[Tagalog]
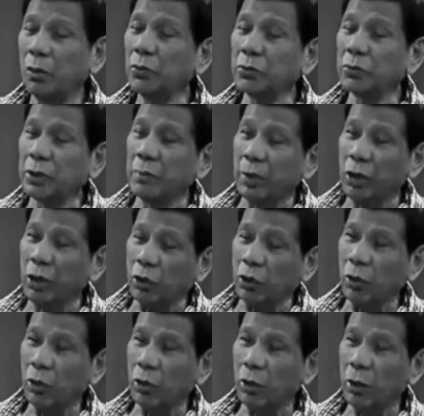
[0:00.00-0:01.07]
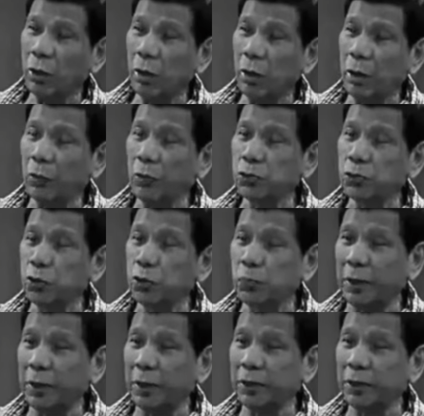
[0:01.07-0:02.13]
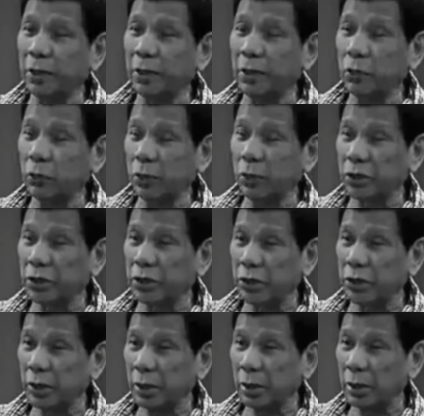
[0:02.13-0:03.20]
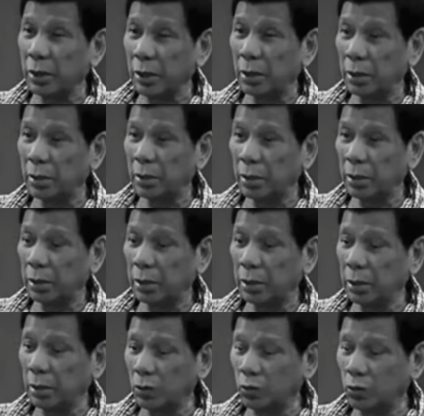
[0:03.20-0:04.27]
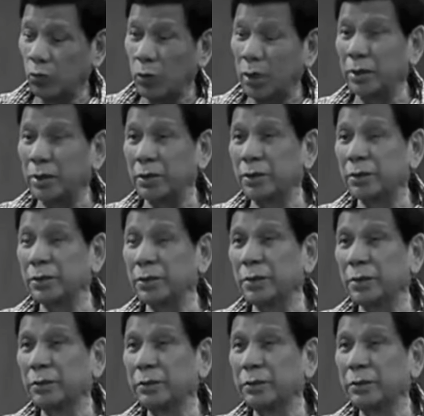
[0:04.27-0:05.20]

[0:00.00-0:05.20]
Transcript: Long time ago, I was suspecting it was uh, Romualdez.